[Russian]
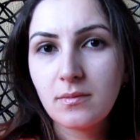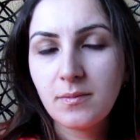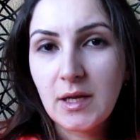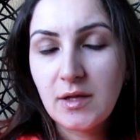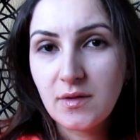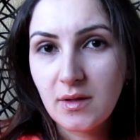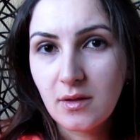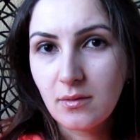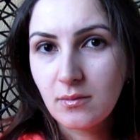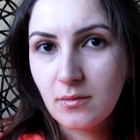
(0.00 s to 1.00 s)

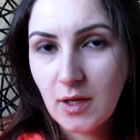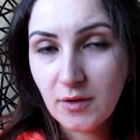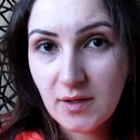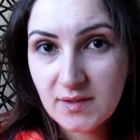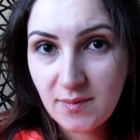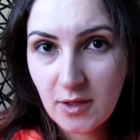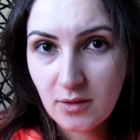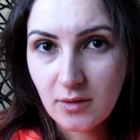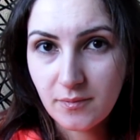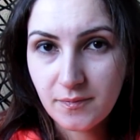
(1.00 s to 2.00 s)
политики,
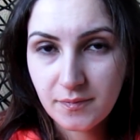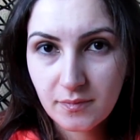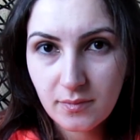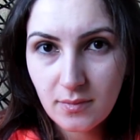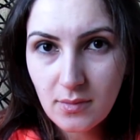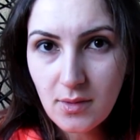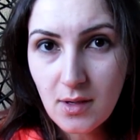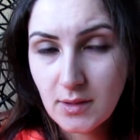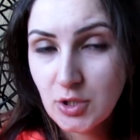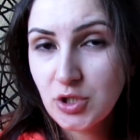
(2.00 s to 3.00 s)
конгрессмены
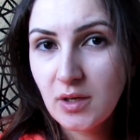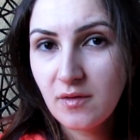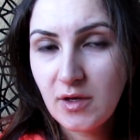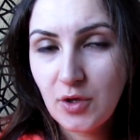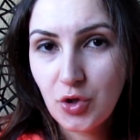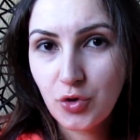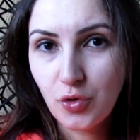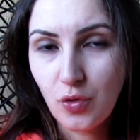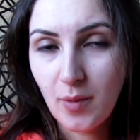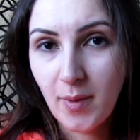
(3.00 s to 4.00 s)
начали говорить,
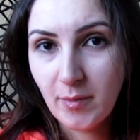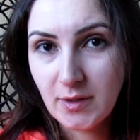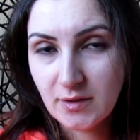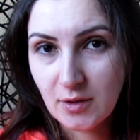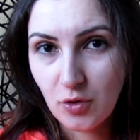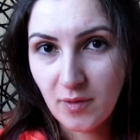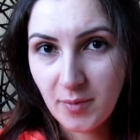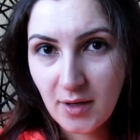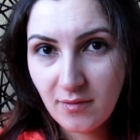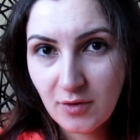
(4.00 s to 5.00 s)
что у Обамы нет такого
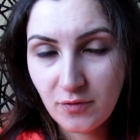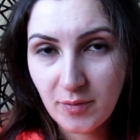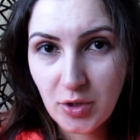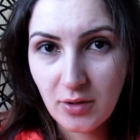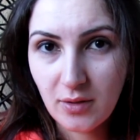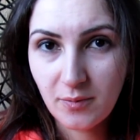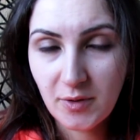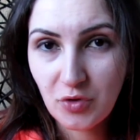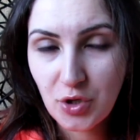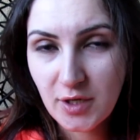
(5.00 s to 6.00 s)
права, он вообще
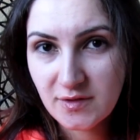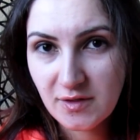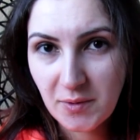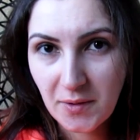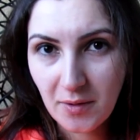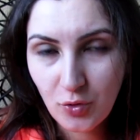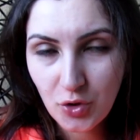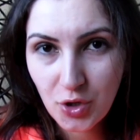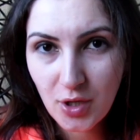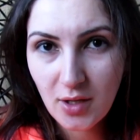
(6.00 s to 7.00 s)
превышает свои
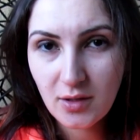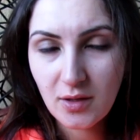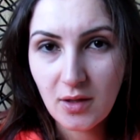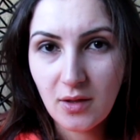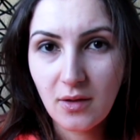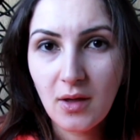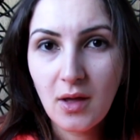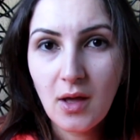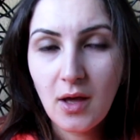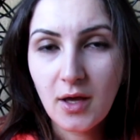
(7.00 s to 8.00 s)
полномочия, и
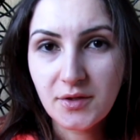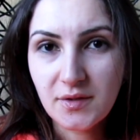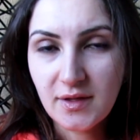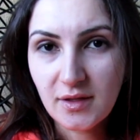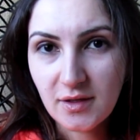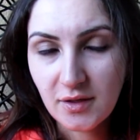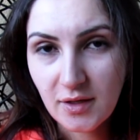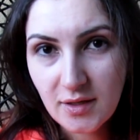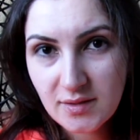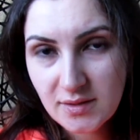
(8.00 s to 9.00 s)
это дело
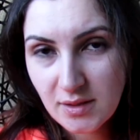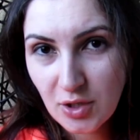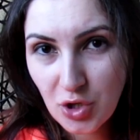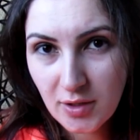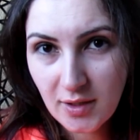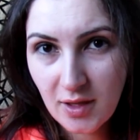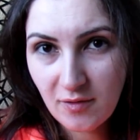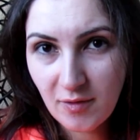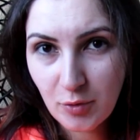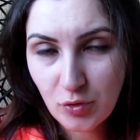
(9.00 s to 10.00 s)
Конгресса решать такие
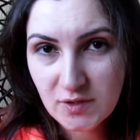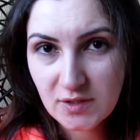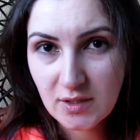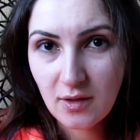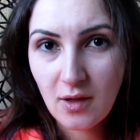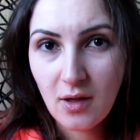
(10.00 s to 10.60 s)
вопросы.